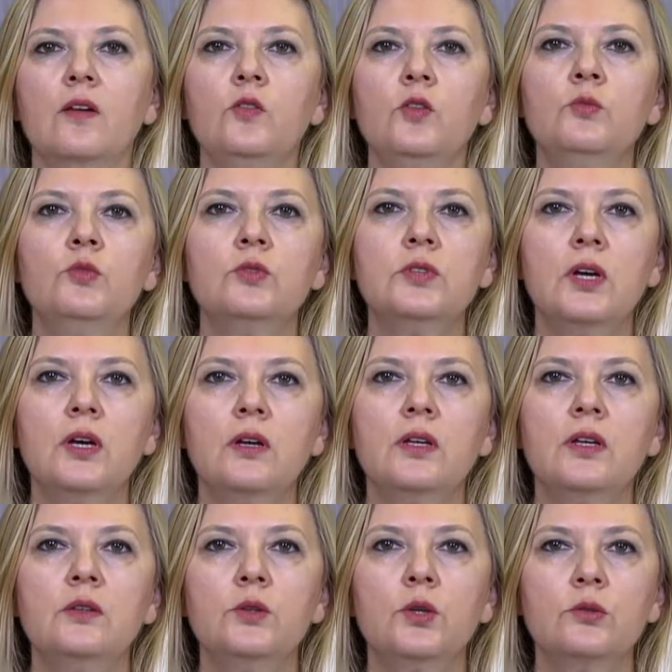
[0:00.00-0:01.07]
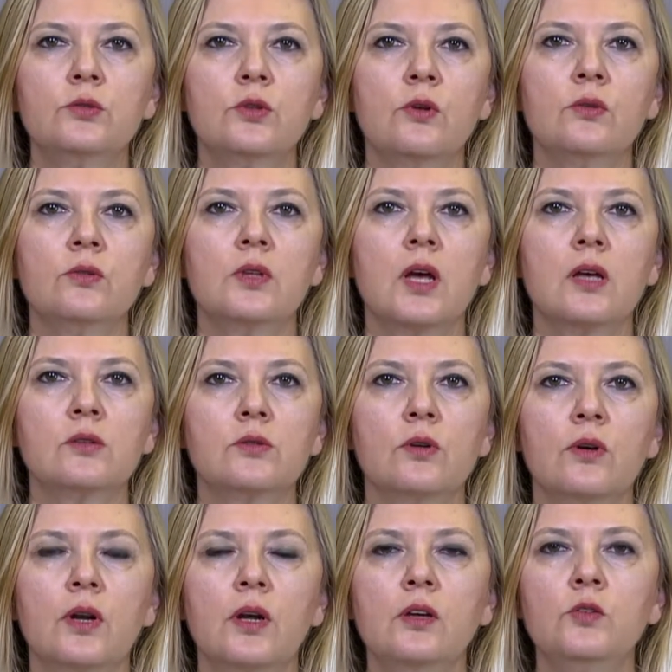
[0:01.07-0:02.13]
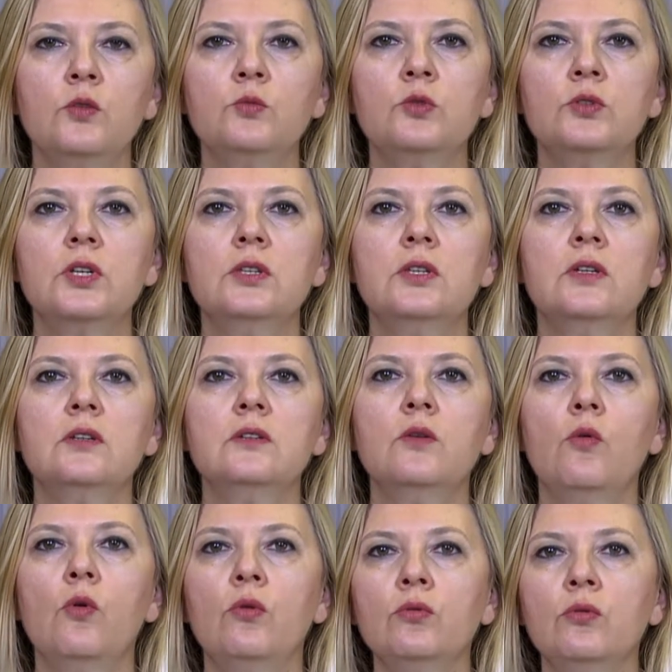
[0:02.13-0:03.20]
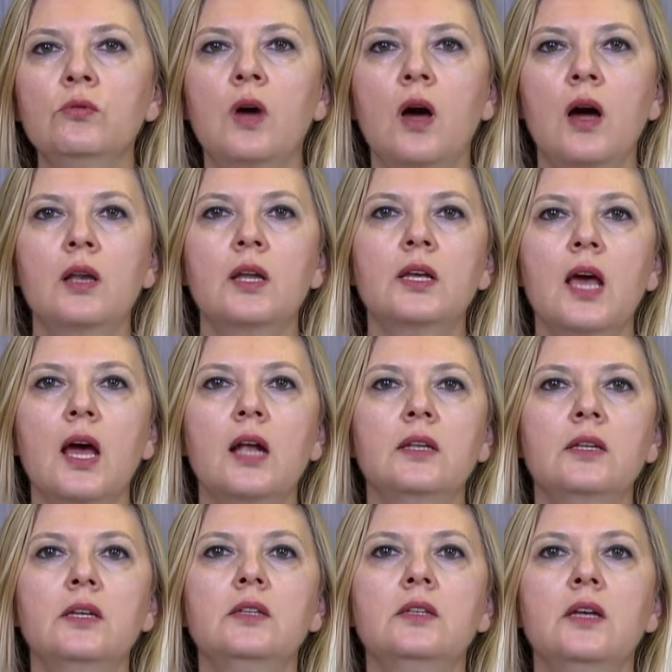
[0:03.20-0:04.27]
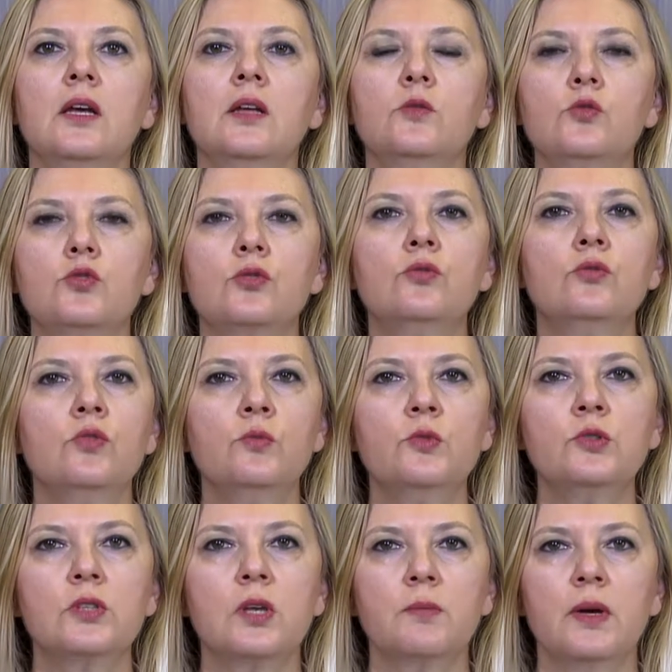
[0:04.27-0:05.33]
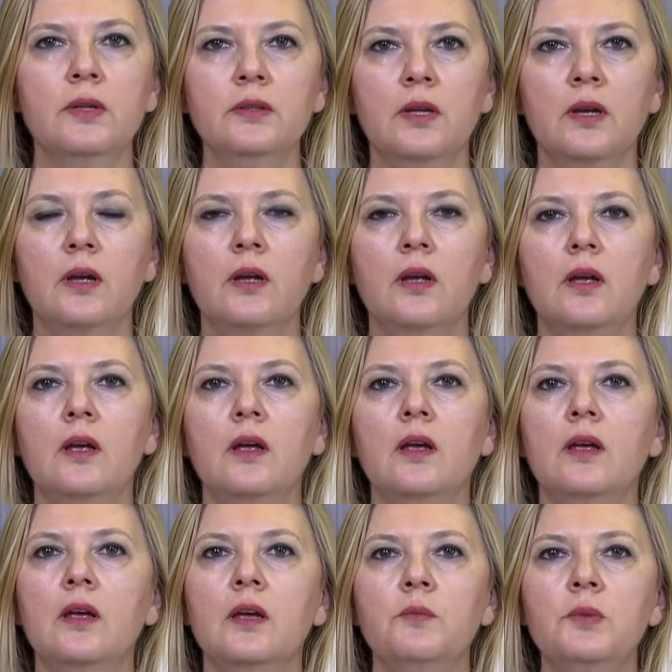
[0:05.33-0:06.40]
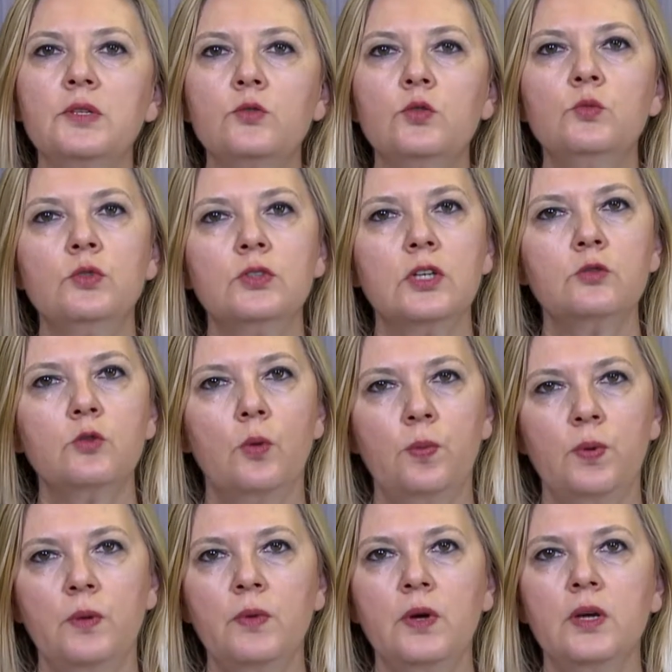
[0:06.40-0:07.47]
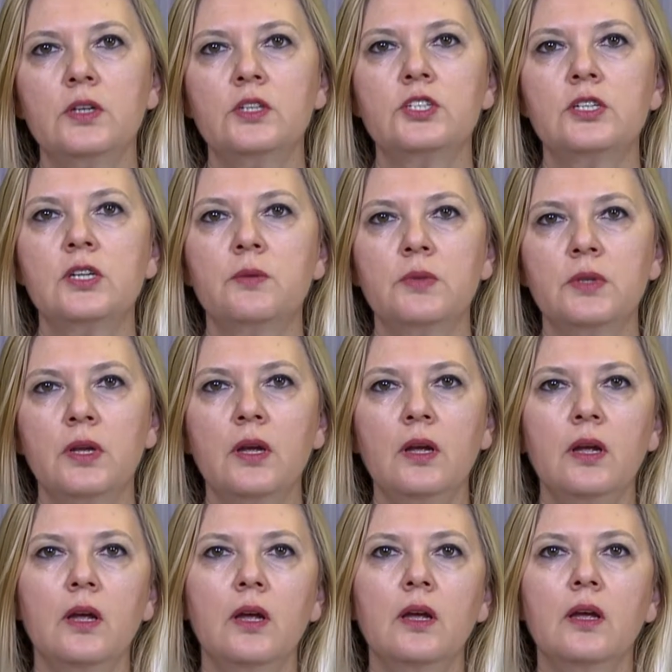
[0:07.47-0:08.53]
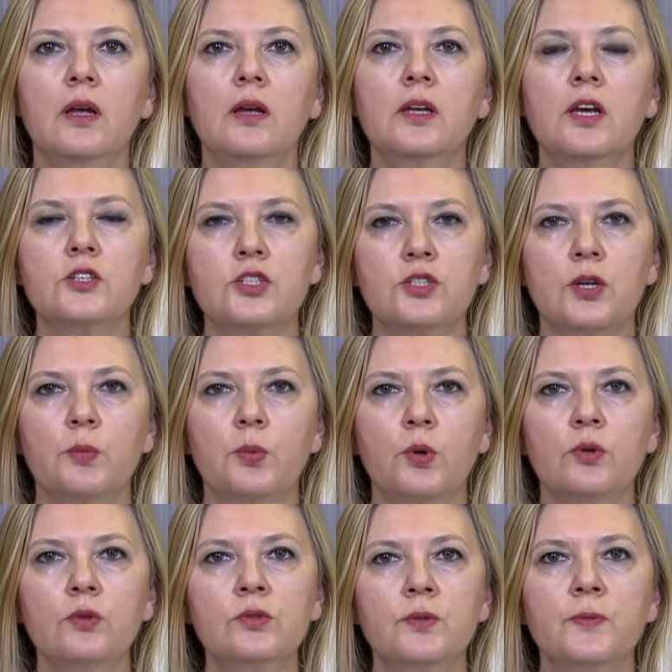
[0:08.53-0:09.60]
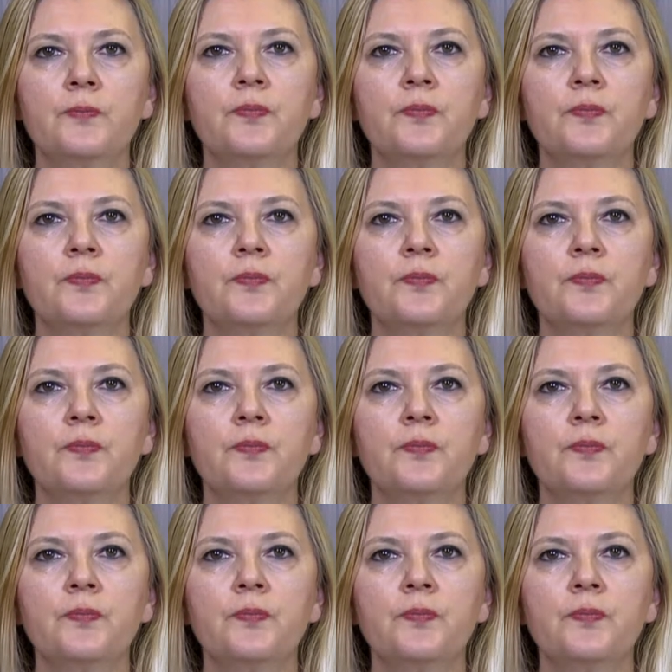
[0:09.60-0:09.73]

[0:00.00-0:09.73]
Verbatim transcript: Yumurta indüksiyonundan sonra yumurtaların olgun hale geldiğini düşündüğümüz zaman e, biz yumurta toplama işlemine geçiş yapıyoruz.